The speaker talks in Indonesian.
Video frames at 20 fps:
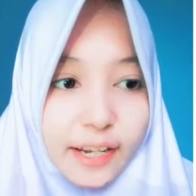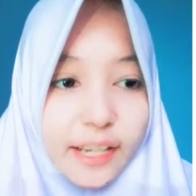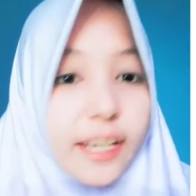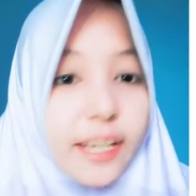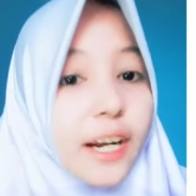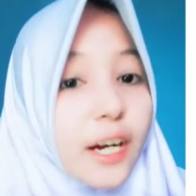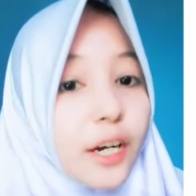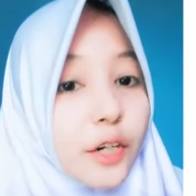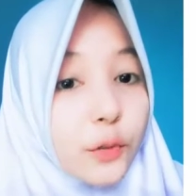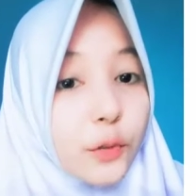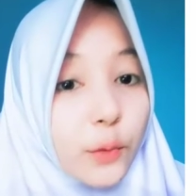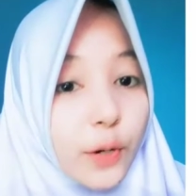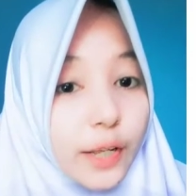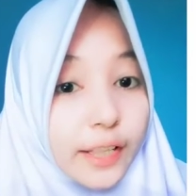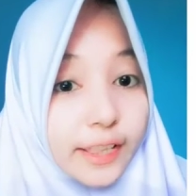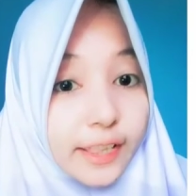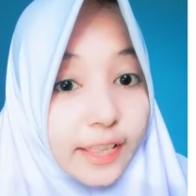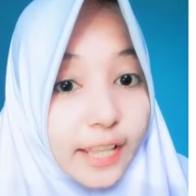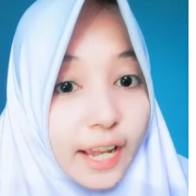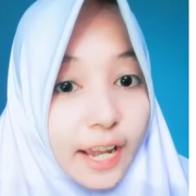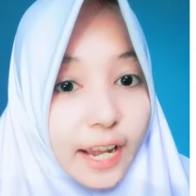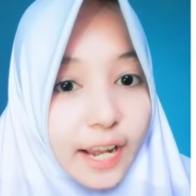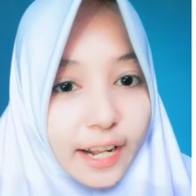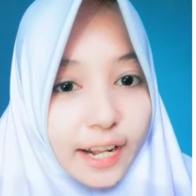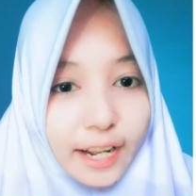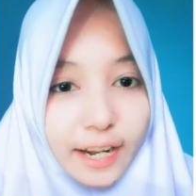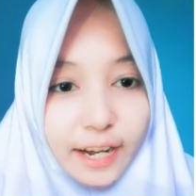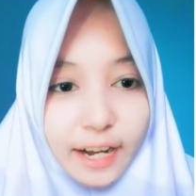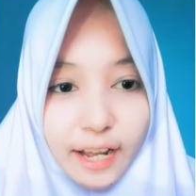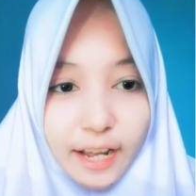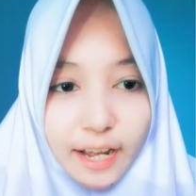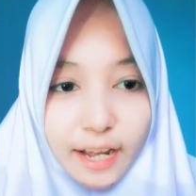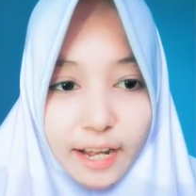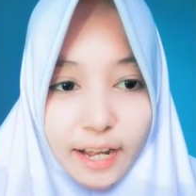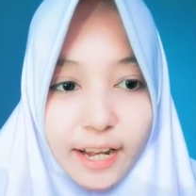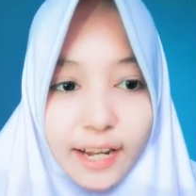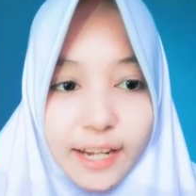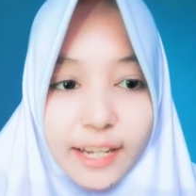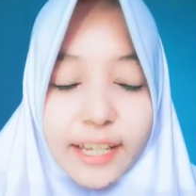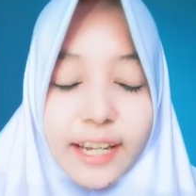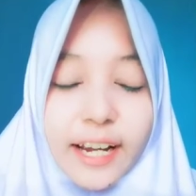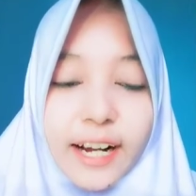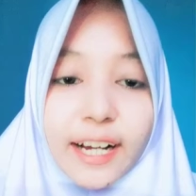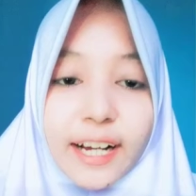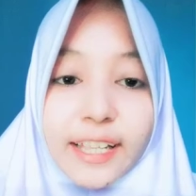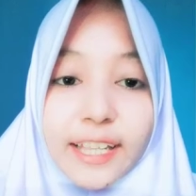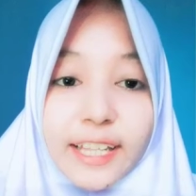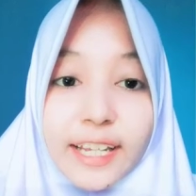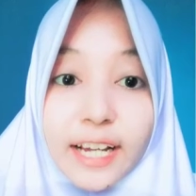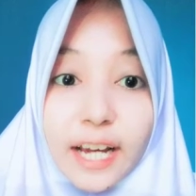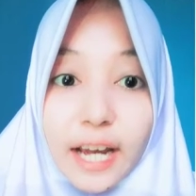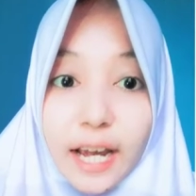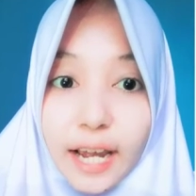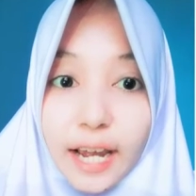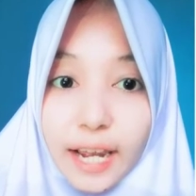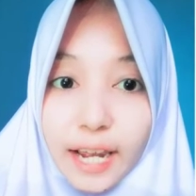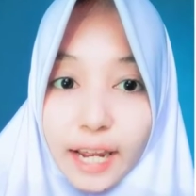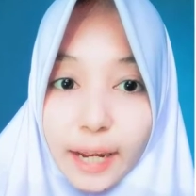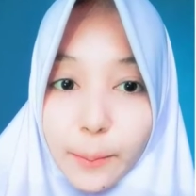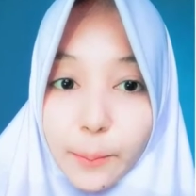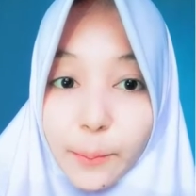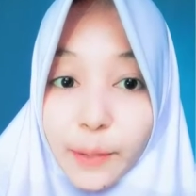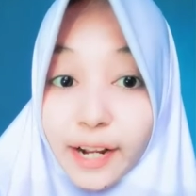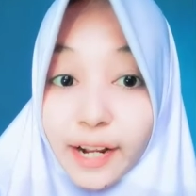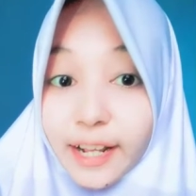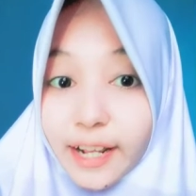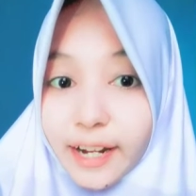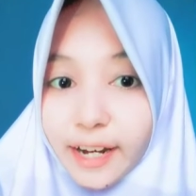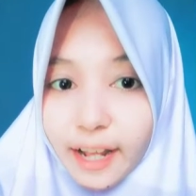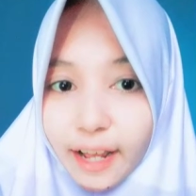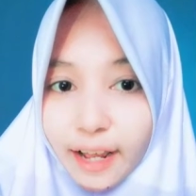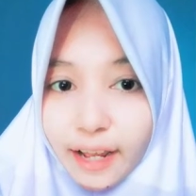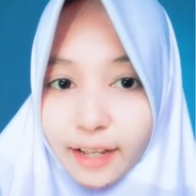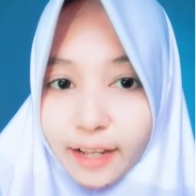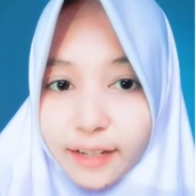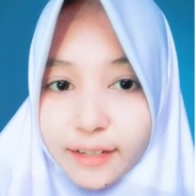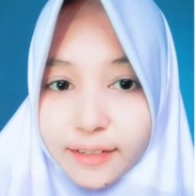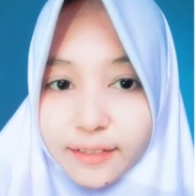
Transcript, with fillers: yang kedua tRNA, yang ketiga mRNA.